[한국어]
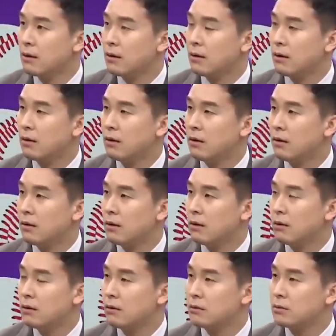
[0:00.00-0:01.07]
어,
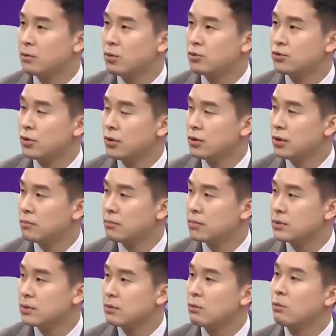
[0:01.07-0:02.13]
김영주 의원님
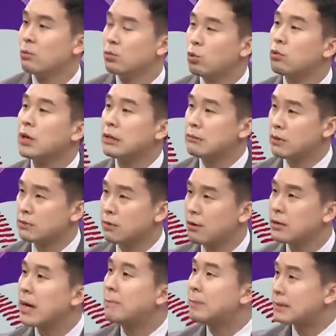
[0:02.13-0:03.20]
네. 논란이 됐던
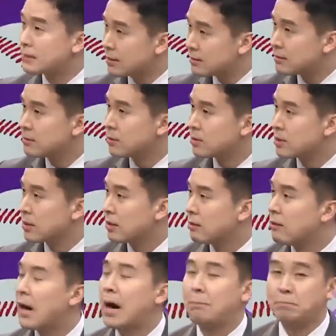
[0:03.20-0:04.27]
건 아빠 찬스인
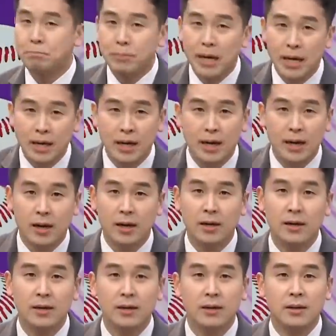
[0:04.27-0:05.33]
거잖아요. 아빠가
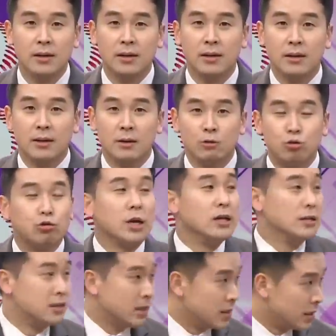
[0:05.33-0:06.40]

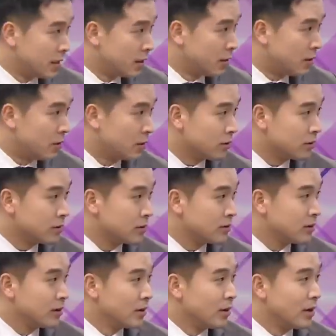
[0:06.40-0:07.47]
국회의장이에요.
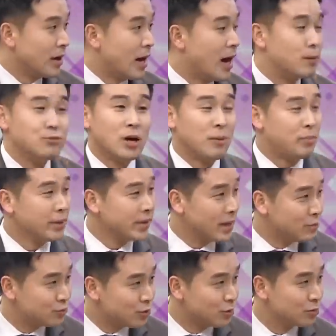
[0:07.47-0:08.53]
아무 아빠나
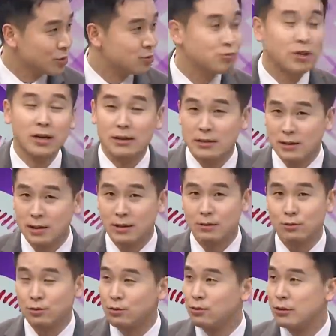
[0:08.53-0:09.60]
할 수 없는
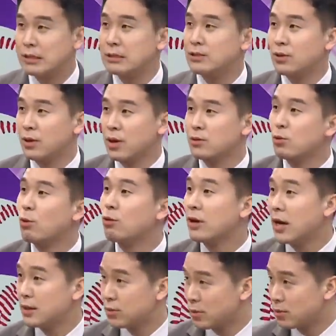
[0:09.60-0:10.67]
국회의장이고 그 지역에서 오래
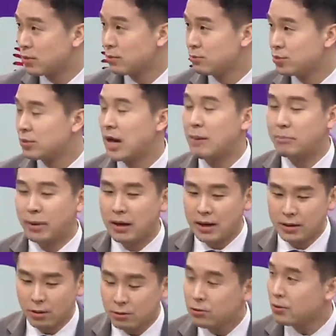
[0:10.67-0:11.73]
하셨던 분,
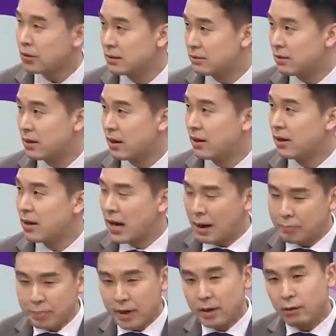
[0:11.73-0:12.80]
아빠가 현역일 때,
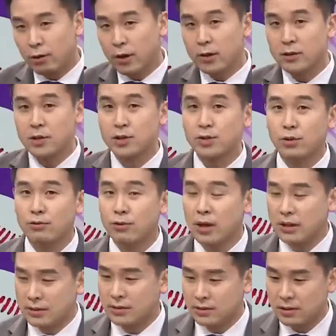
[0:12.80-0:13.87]
아빠의 영향이 지역구에
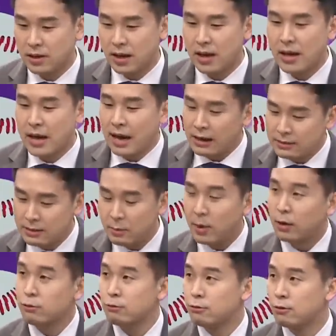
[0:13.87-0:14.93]
있을 때 아들이
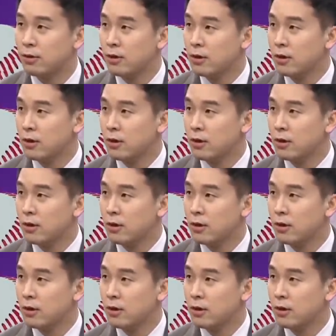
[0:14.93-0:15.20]
바로